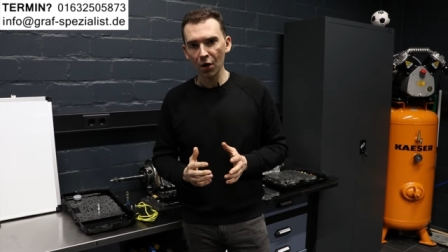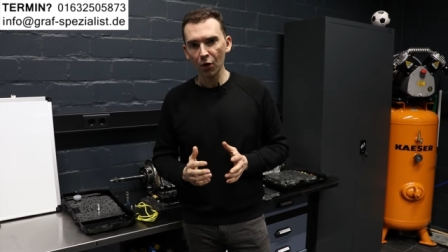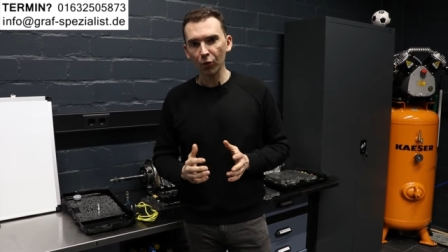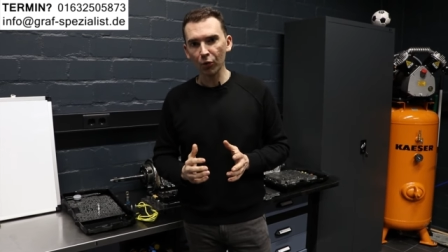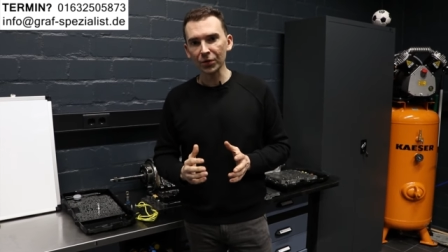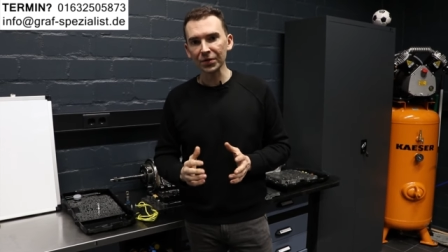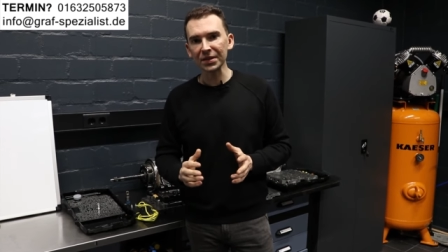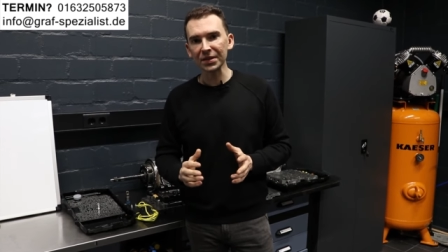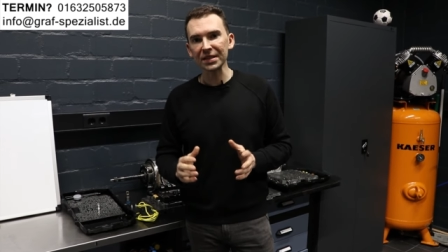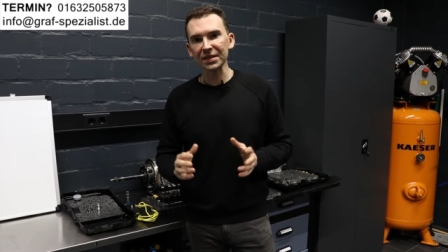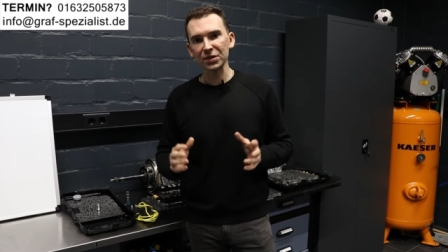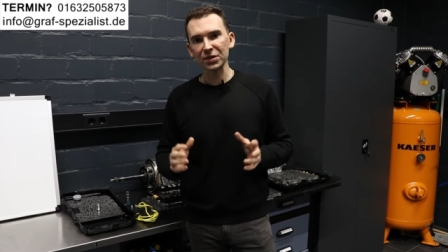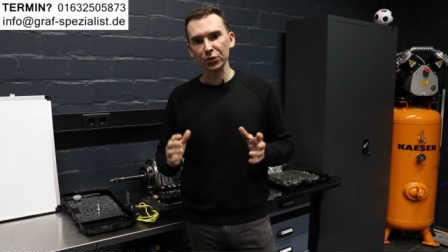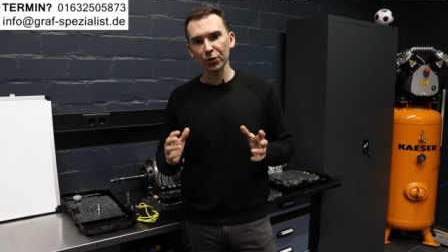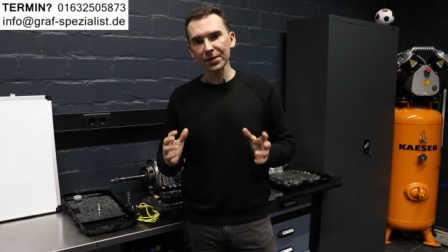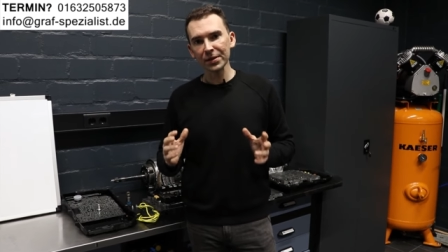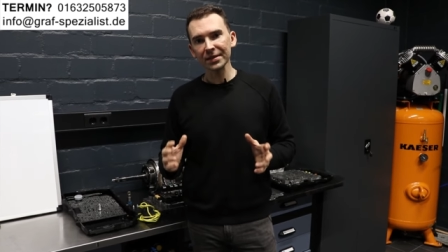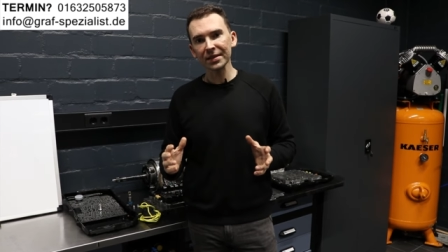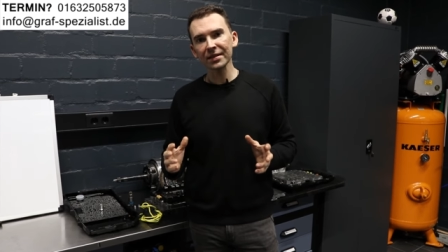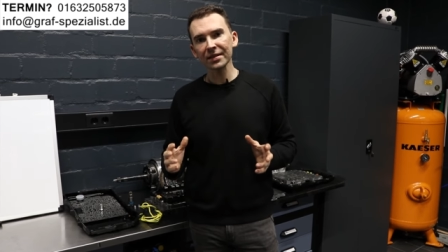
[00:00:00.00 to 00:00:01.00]
und ihr
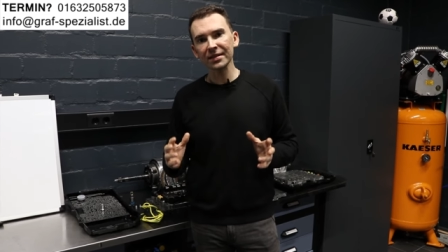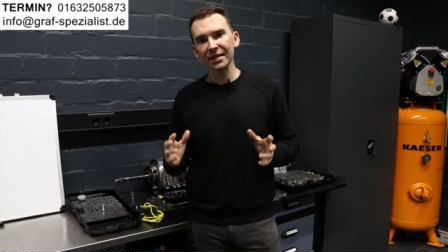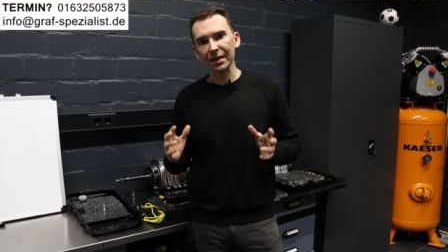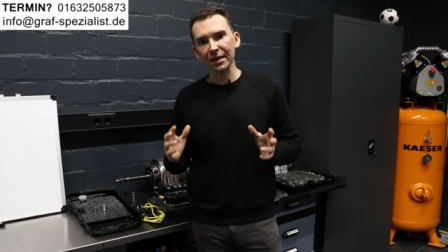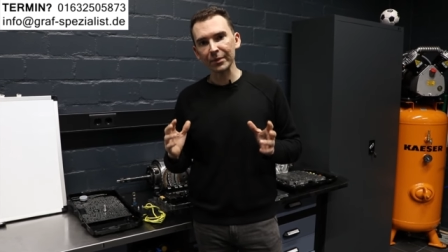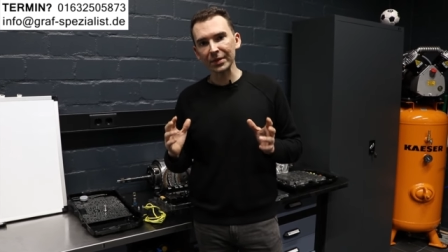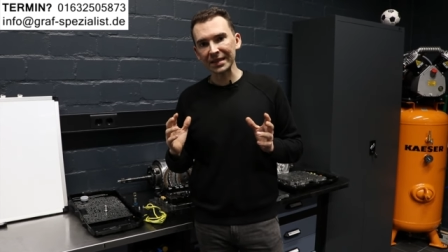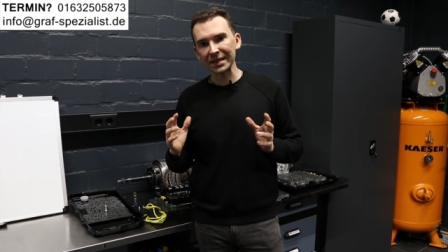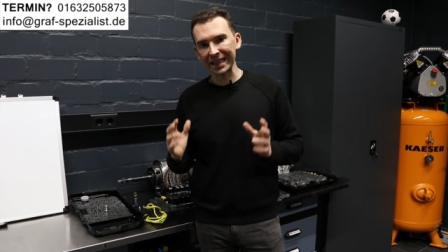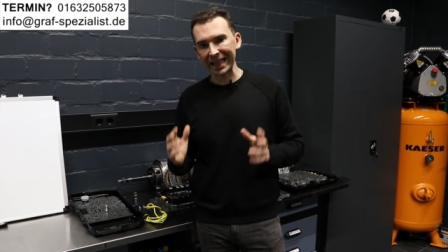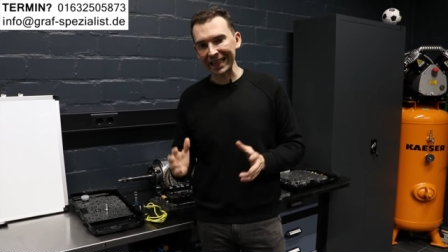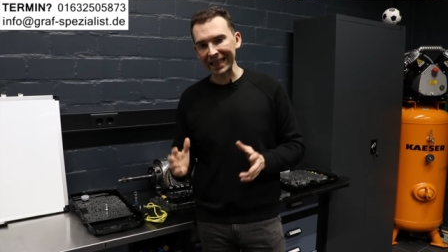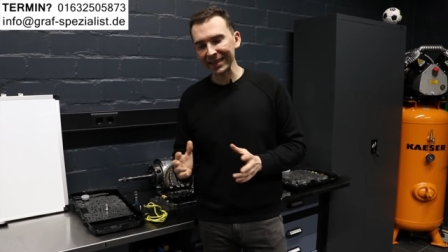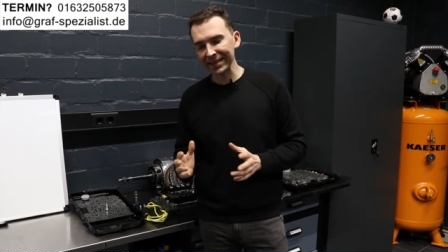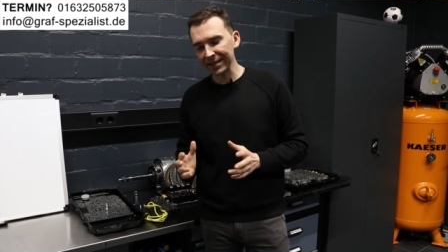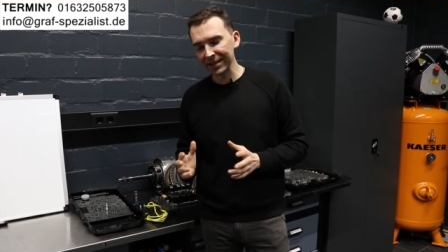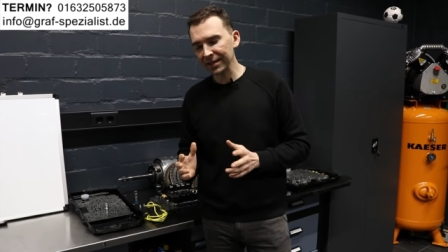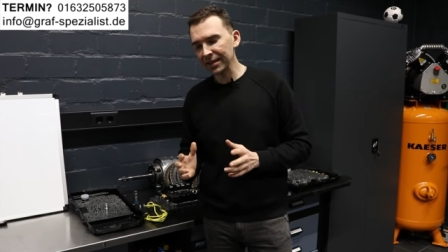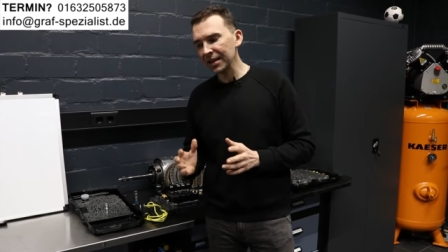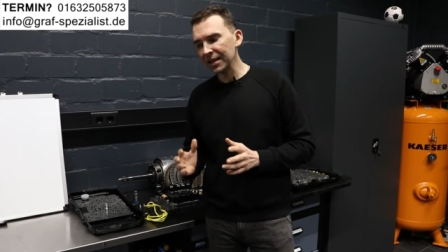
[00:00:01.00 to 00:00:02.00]
solltet damit
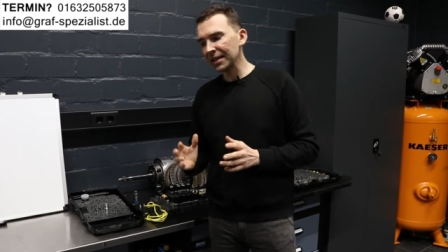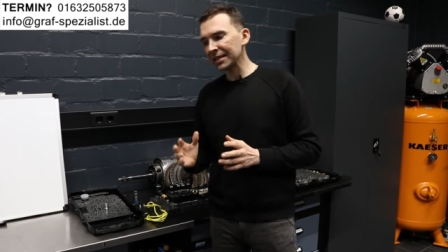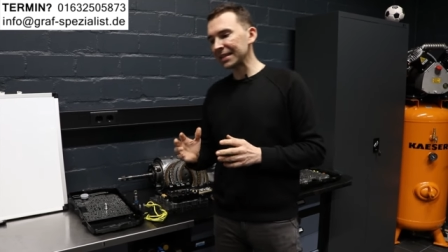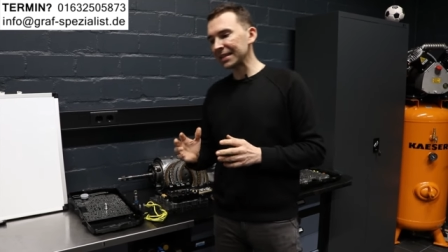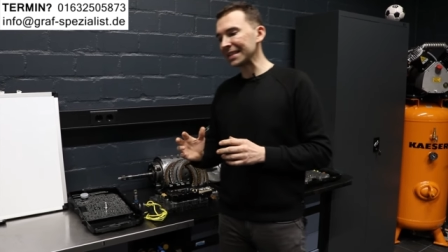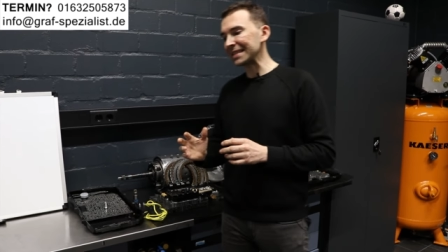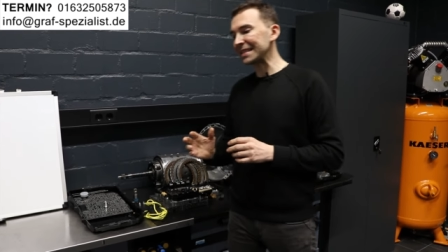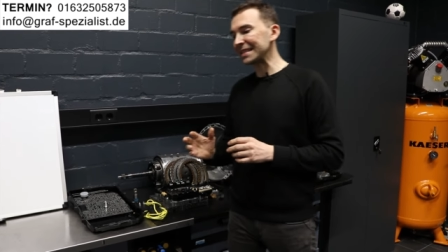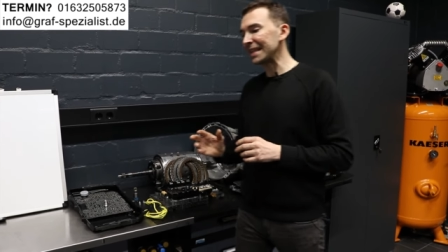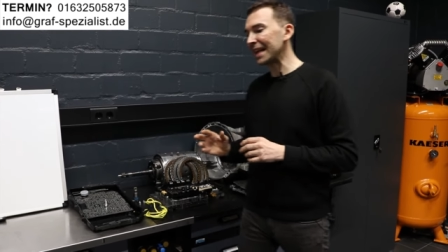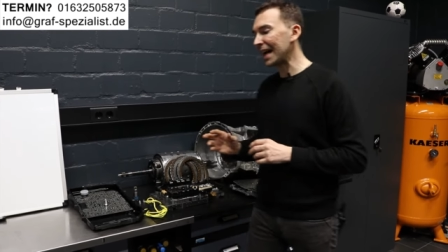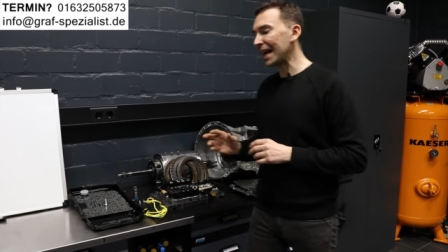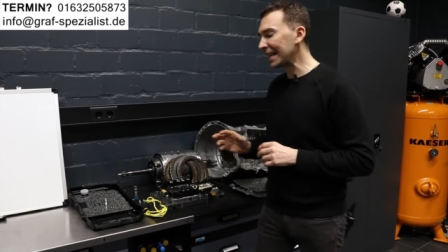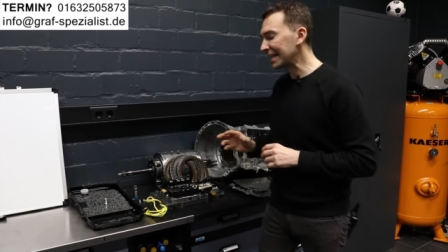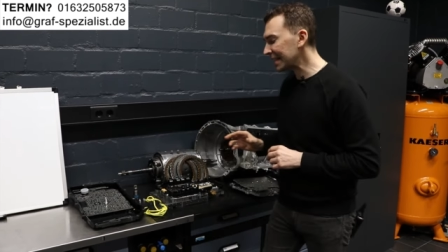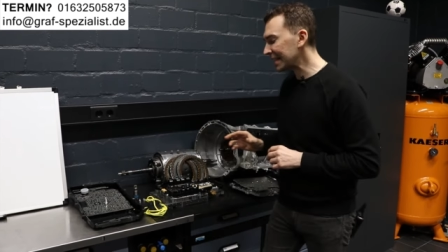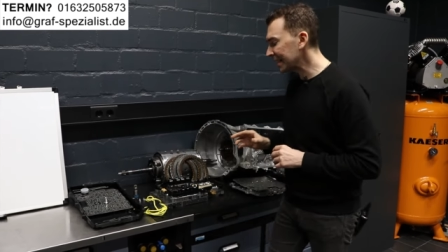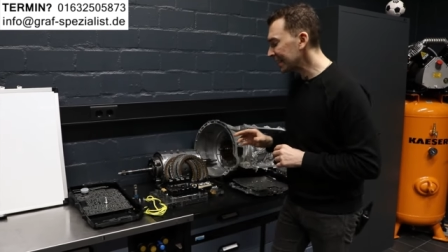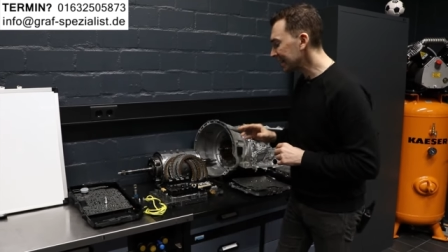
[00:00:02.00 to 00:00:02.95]
rechnen, dass ihr eine